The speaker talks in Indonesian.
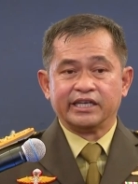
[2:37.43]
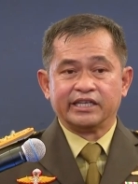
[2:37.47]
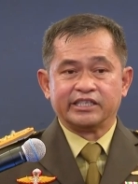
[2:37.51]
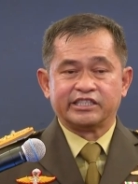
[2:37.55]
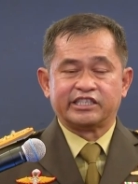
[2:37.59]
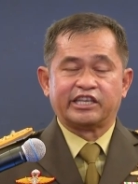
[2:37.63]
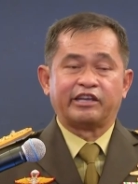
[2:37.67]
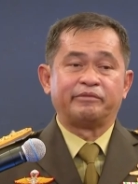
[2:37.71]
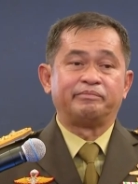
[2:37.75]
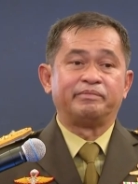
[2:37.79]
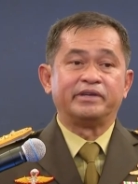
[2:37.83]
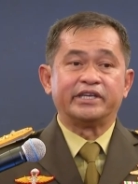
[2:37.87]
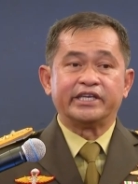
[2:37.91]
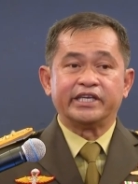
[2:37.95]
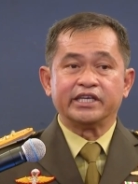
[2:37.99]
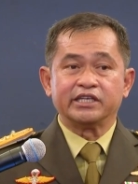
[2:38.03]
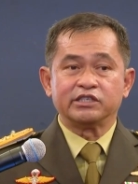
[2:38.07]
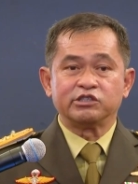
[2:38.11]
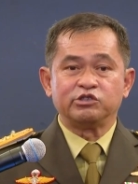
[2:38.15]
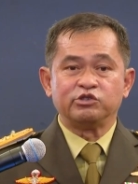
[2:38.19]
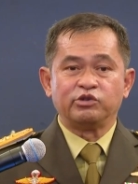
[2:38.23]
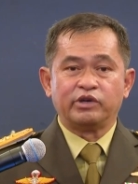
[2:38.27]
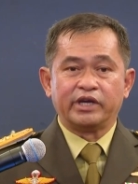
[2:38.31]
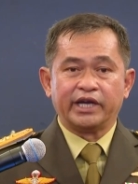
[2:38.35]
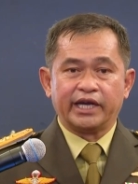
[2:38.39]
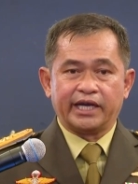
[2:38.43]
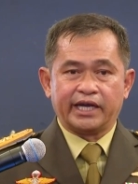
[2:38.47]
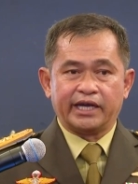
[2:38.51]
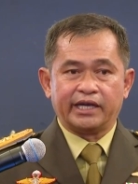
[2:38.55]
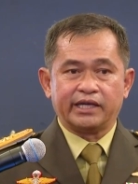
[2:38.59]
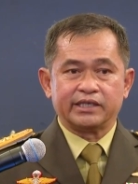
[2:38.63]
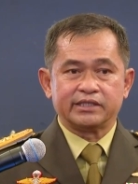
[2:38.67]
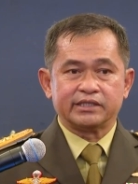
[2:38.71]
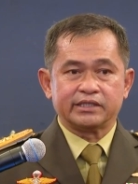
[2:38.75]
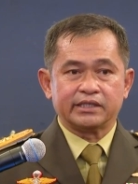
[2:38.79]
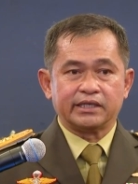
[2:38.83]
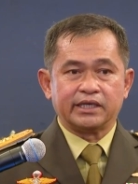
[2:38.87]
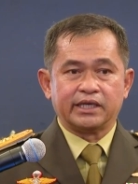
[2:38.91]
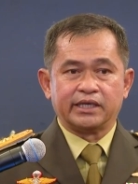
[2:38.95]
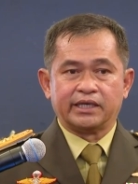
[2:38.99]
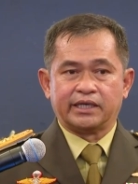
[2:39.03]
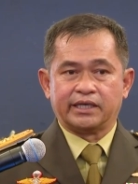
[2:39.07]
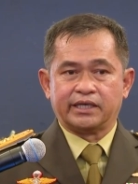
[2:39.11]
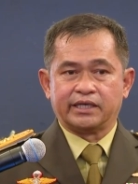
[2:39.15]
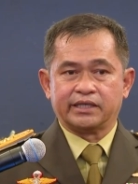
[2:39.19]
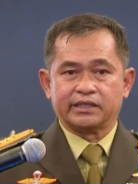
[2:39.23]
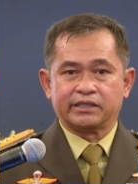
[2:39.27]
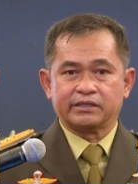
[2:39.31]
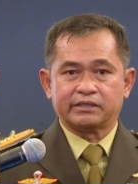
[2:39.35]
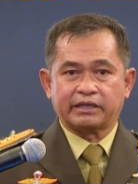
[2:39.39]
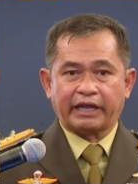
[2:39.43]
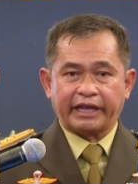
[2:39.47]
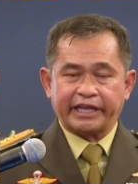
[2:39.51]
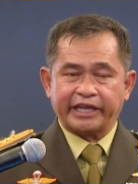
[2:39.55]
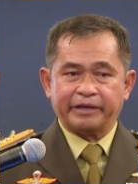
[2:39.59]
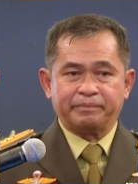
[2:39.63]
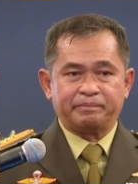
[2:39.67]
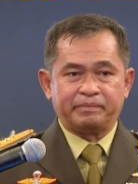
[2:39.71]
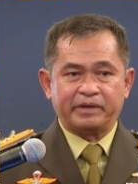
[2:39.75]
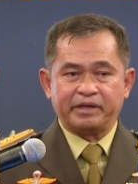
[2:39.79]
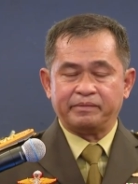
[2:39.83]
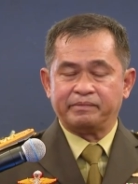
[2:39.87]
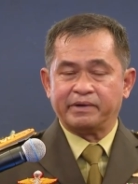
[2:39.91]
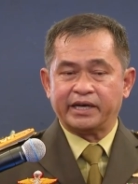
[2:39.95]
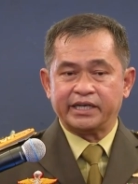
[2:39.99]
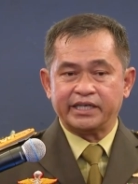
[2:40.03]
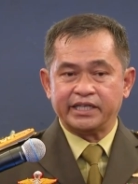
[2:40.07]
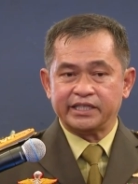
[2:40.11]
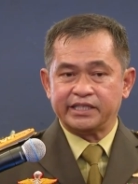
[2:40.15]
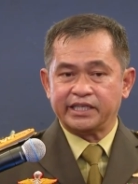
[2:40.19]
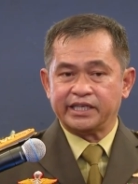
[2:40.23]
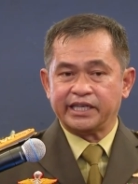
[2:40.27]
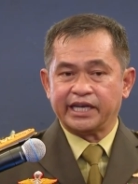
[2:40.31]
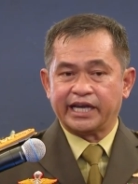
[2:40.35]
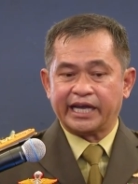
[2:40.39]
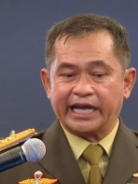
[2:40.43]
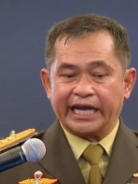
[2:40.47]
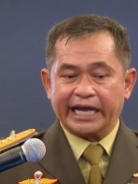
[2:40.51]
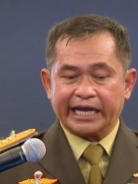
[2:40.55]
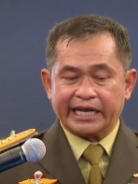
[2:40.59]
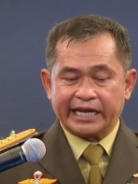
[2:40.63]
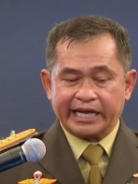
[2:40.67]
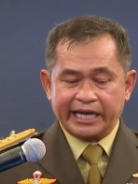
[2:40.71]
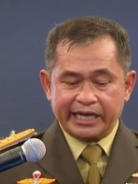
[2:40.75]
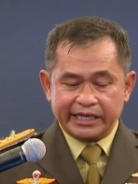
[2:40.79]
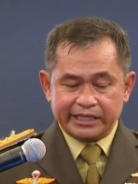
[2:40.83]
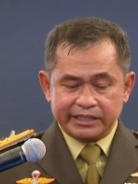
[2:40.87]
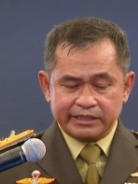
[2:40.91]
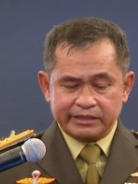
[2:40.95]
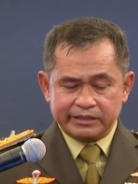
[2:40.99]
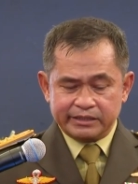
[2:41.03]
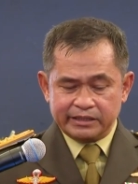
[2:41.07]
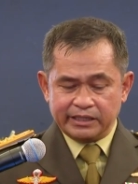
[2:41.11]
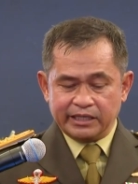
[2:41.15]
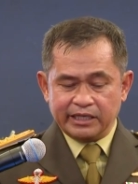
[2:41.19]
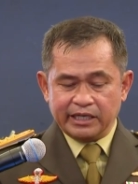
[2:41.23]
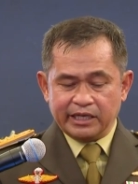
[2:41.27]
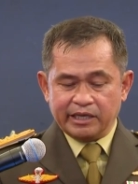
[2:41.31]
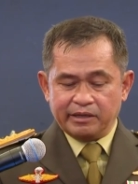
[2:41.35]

Saya pikir juga eh, saya pribadi tidak akan